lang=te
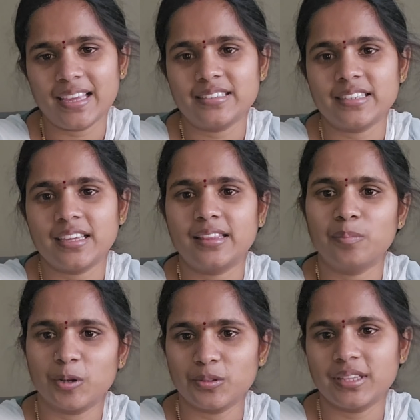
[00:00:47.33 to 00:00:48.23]
కేజీ అయితే
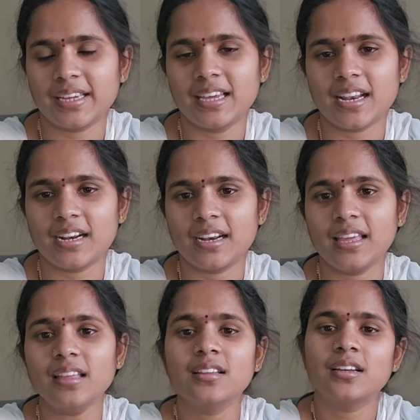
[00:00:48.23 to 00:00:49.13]
బరువు తగ్గానండి